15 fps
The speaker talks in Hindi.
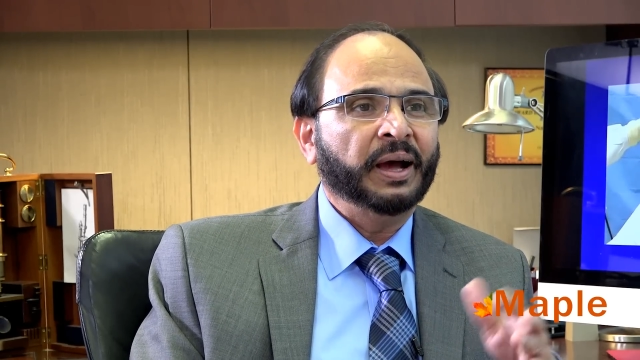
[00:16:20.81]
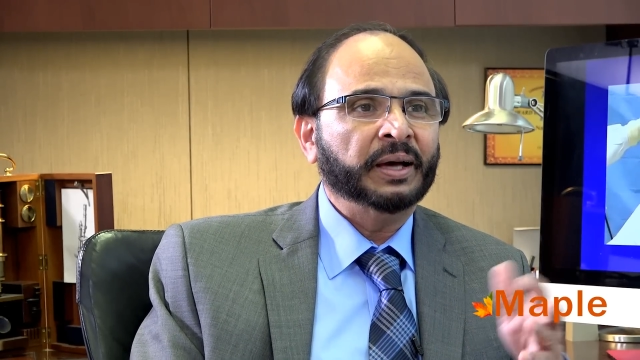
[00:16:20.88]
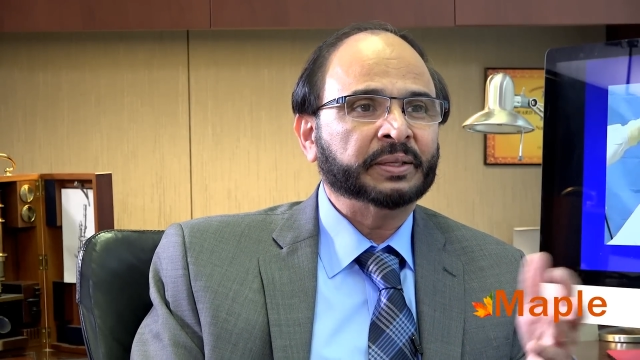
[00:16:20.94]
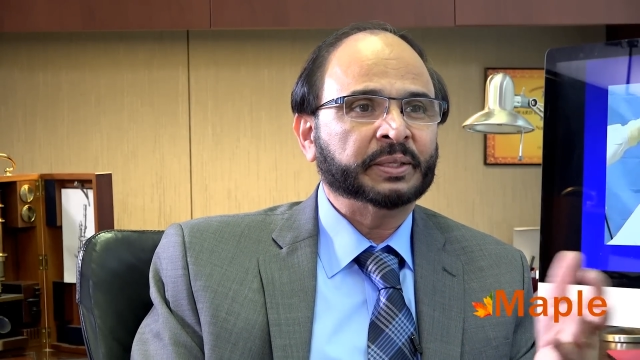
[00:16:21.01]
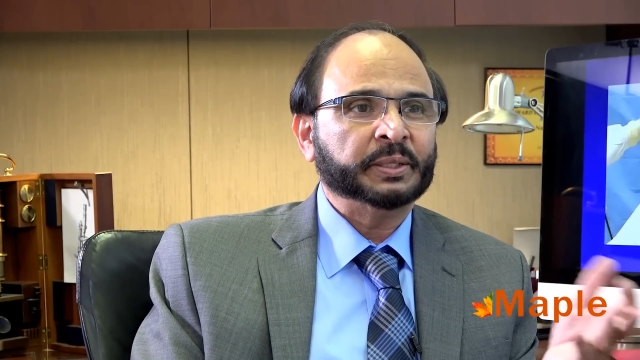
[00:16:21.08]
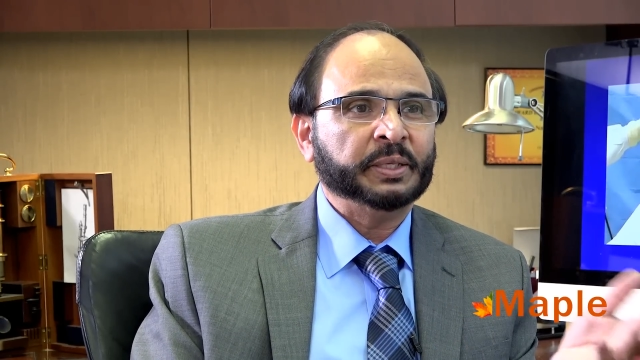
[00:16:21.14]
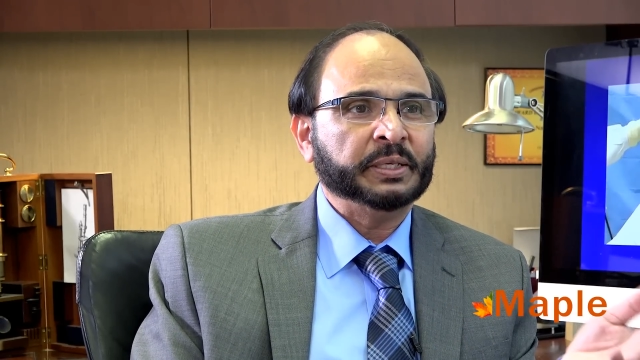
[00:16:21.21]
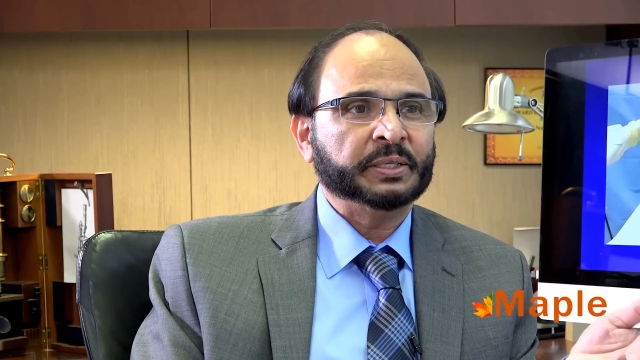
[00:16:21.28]

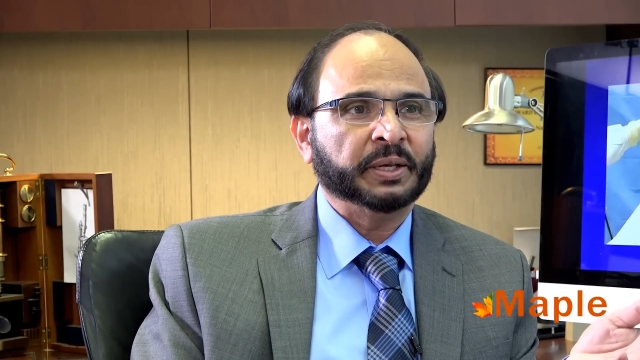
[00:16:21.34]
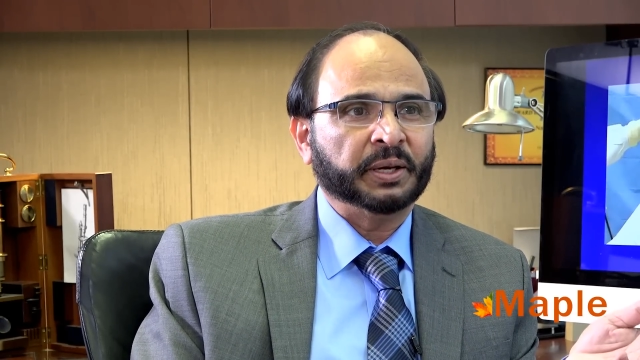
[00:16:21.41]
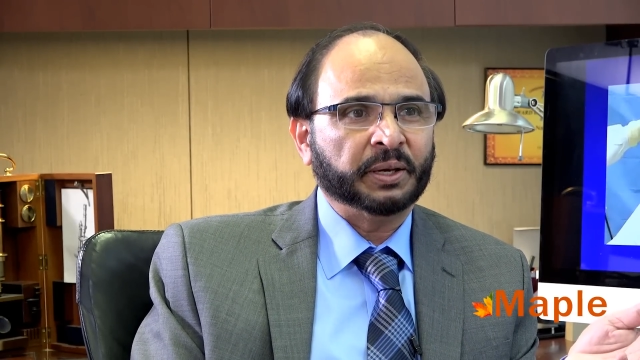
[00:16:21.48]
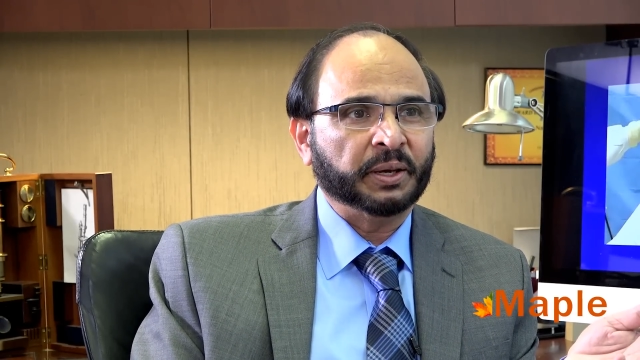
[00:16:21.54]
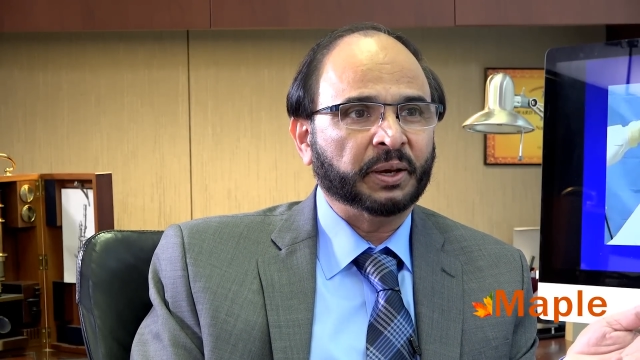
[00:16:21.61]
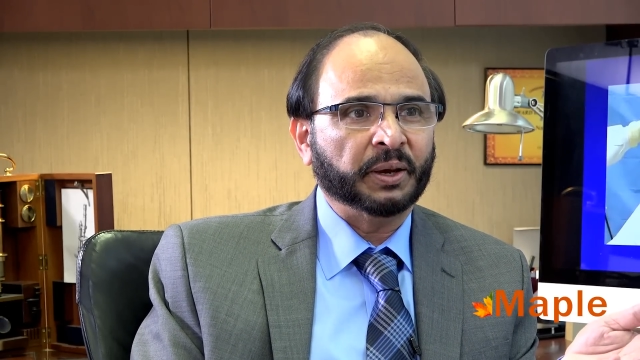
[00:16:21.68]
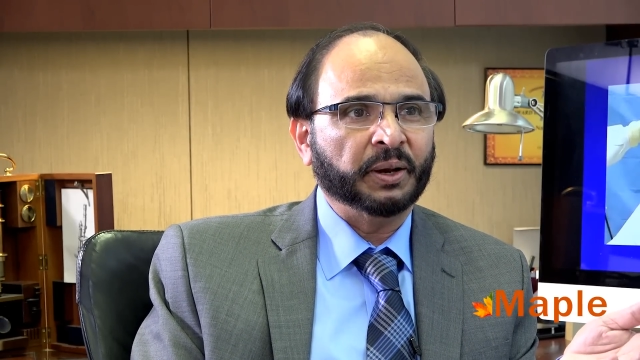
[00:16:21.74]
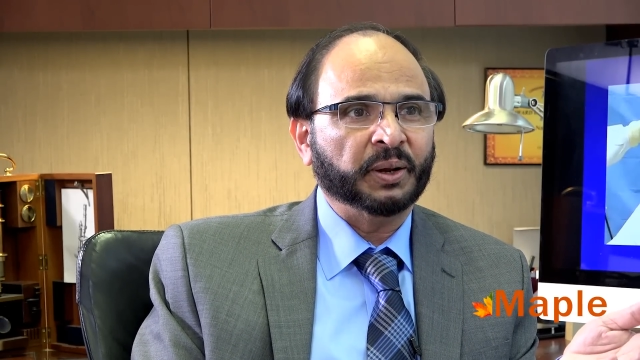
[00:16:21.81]
हजरत ईसा
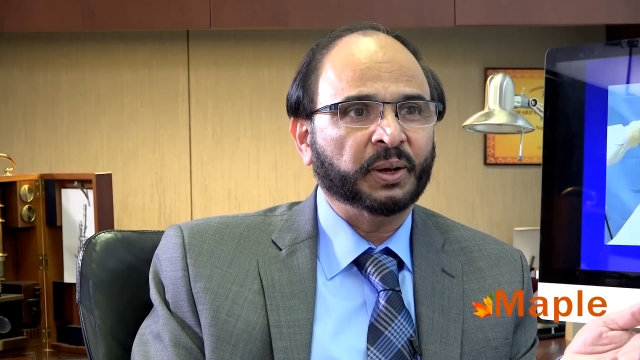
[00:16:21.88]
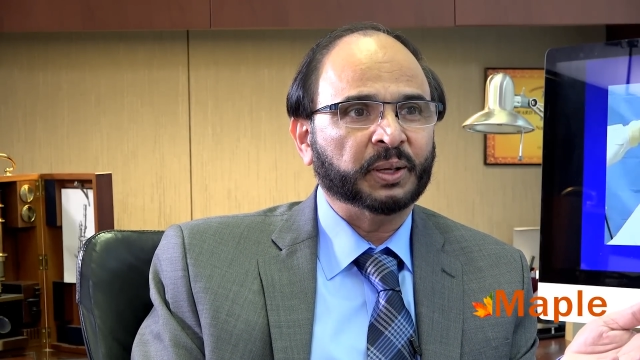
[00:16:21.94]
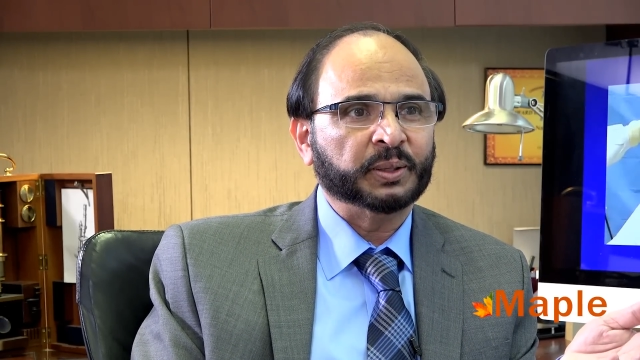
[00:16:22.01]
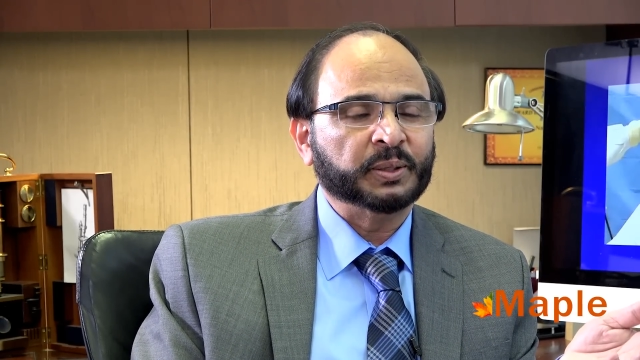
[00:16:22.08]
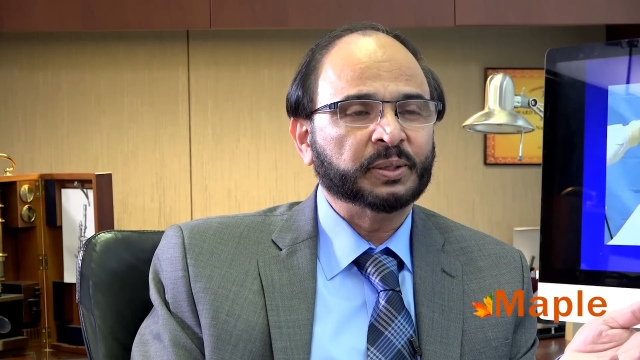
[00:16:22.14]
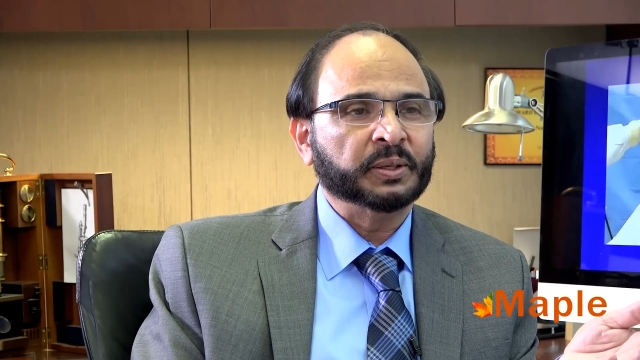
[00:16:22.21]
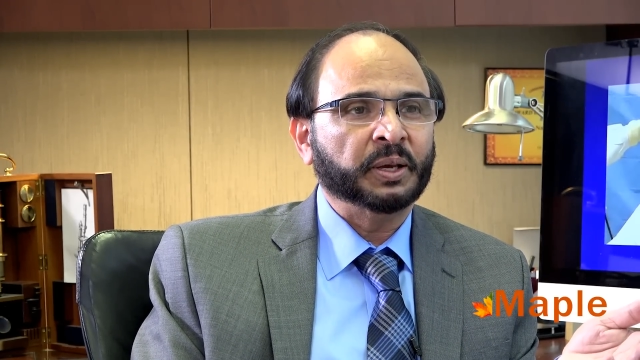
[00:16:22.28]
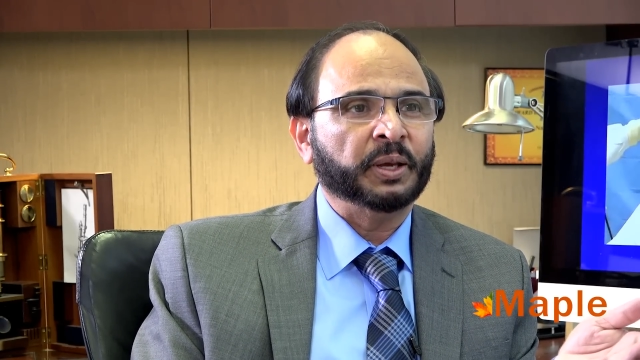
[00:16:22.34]
की खिलकत